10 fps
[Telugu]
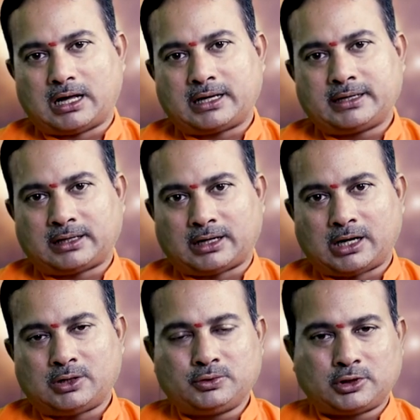అలాగే
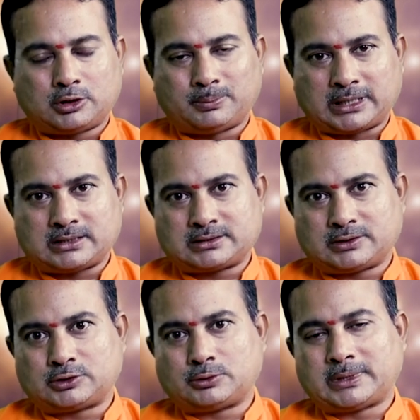రాహు యొక్క
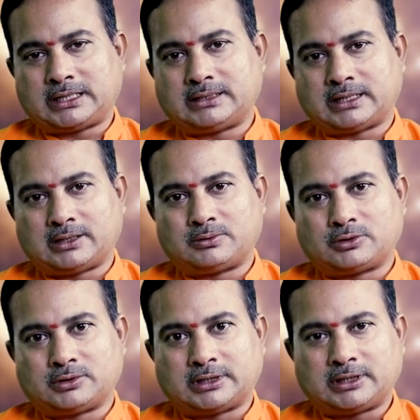మనస్తత్వం అనేది ఎలా
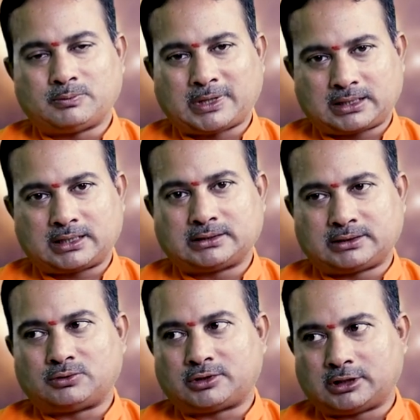ఉంటుందంటే
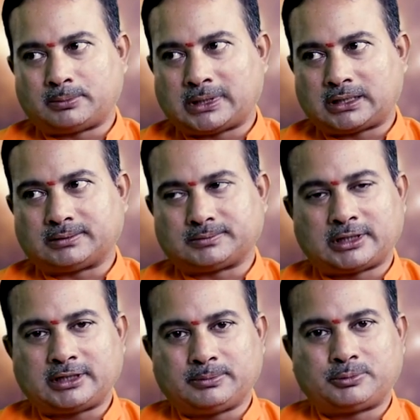వక్రగతిని ఉంటుందన్నమాట
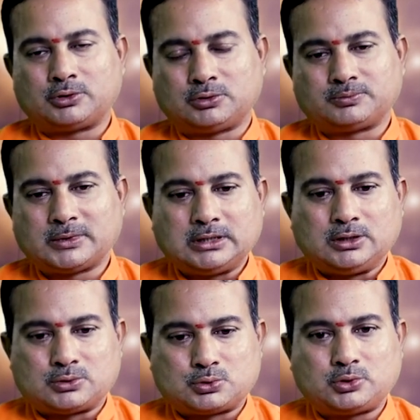అంటే ఇప్పుడు
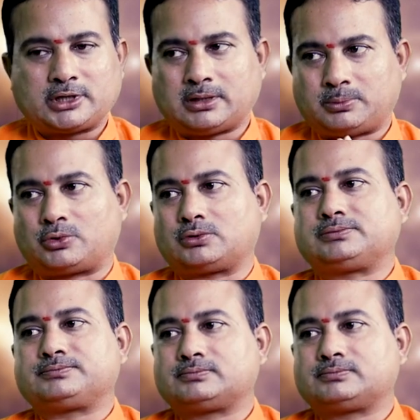సూటిగా పోరు